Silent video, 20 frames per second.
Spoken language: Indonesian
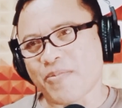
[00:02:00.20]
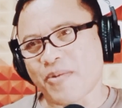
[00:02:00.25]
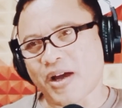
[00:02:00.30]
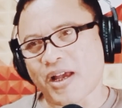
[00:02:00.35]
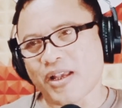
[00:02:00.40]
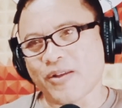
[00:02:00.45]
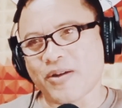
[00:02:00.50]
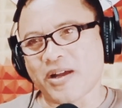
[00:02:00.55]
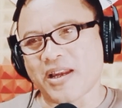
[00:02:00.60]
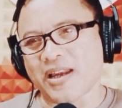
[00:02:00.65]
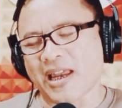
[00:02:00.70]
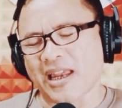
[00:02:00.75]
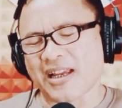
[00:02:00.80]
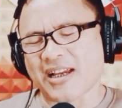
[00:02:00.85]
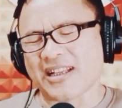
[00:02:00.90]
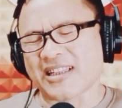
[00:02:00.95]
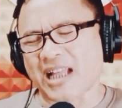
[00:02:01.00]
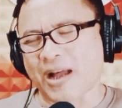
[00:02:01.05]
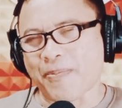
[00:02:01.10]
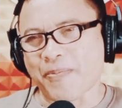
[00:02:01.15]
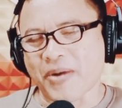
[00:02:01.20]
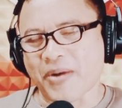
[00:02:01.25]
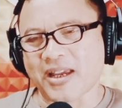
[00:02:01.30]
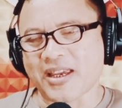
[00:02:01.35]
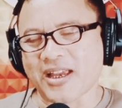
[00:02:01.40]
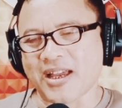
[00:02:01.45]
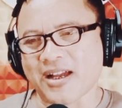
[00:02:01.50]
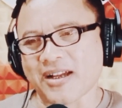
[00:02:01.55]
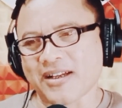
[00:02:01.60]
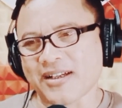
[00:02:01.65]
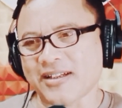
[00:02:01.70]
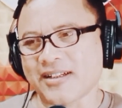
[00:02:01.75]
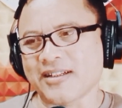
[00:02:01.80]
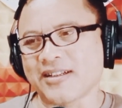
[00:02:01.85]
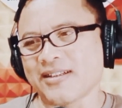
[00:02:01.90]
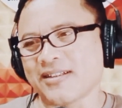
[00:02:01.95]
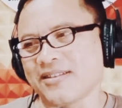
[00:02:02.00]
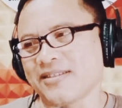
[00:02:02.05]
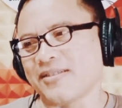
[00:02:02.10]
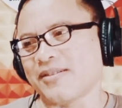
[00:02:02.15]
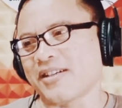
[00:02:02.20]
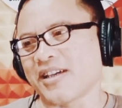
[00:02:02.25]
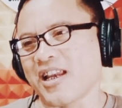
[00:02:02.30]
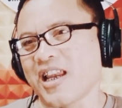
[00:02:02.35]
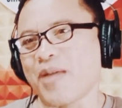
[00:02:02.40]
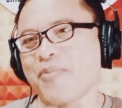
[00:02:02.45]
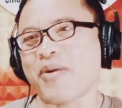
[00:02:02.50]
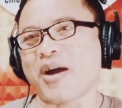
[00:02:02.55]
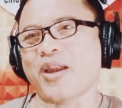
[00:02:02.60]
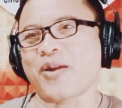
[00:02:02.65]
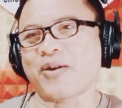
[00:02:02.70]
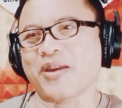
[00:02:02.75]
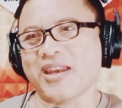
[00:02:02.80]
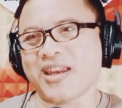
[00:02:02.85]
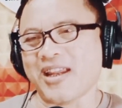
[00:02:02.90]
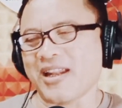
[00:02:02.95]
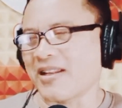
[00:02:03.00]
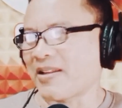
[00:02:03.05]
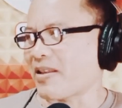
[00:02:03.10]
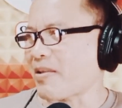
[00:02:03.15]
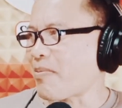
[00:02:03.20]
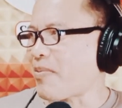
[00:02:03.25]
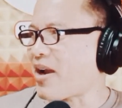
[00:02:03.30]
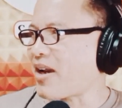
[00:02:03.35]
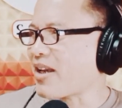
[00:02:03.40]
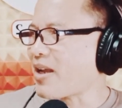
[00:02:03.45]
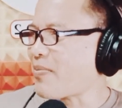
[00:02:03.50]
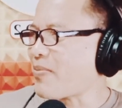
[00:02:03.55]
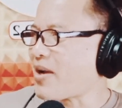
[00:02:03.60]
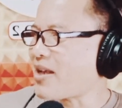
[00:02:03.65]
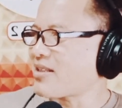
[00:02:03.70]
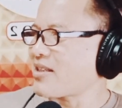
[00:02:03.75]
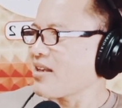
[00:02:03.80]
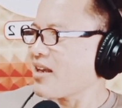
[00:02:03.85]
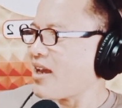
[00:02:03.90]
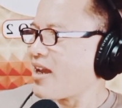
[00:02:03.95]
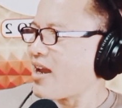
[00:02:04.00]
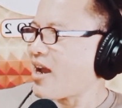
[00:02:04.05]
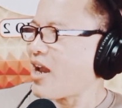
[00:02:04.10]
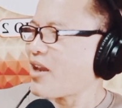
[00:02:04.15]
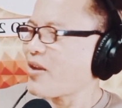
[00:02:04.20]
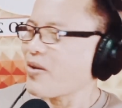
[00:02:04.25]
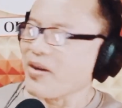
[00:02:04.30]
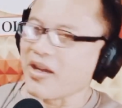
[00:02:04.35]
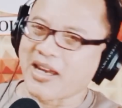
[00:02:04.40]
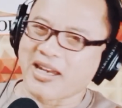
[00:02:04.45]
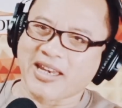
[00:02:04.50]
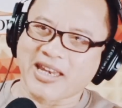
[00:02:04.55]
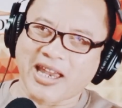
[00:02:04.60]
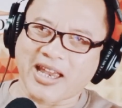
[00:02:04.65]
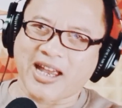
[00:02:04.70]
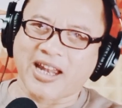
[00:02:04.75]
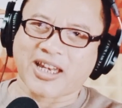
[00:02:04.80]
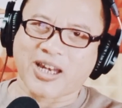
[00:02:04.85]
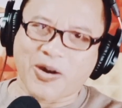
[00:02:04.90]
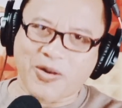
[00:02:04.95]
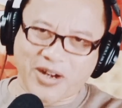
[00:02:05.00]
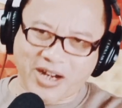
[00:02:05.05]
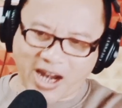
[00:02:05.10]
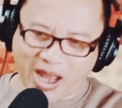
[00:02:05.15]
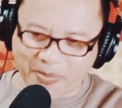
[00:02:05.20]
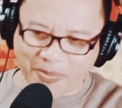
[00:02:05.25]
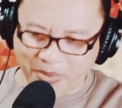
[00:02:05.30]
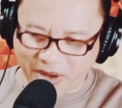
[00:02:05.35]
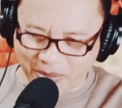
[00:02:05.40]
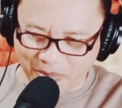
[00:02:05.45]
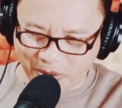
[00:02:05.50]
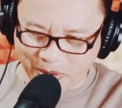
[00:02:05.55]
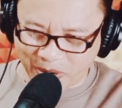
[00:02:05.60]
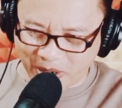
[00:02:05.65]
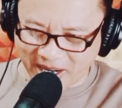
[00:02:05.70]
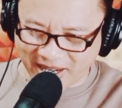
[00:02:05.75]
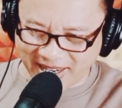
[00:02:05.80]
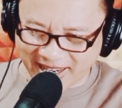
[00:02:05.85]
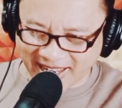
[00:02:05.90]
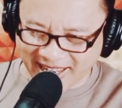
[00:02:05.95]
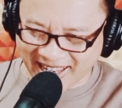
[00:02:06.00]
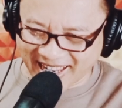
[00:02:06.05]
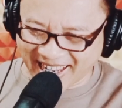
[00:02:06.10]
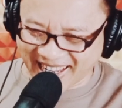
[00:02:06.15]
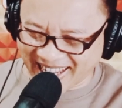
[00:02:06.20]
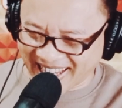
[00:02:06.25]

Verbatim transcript: banyak dari Ketapang ya ke Gilimanuk ini tembangnya pasti re, ayo re, di era tahun 80-an ya.